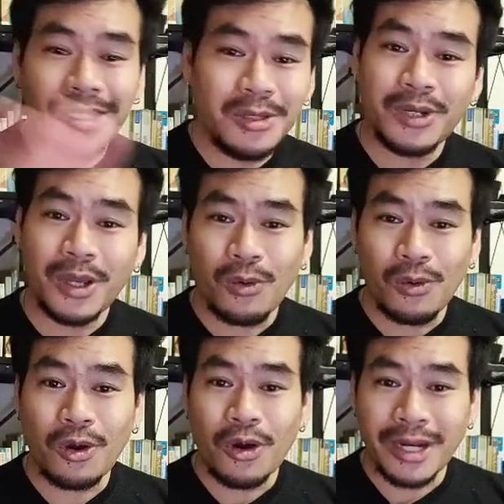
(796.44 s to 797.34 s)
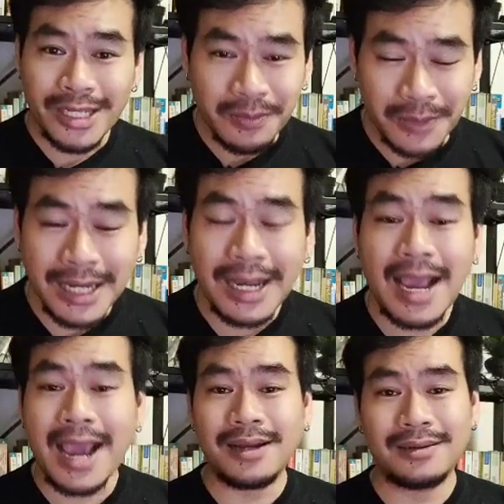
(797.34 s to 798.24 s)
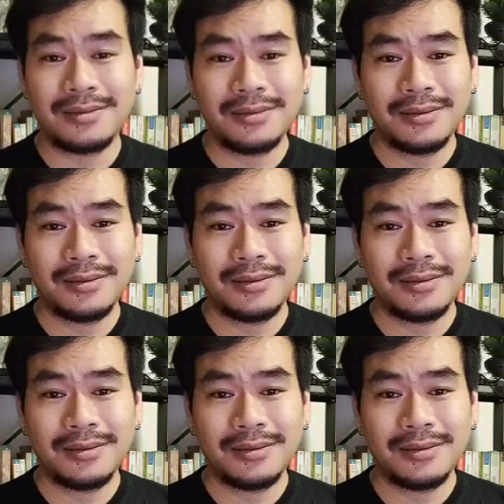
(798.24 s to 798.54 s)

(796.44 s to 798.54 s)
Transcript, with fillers: สิ่งที่อยู่ในองค์กรในสำนักงาน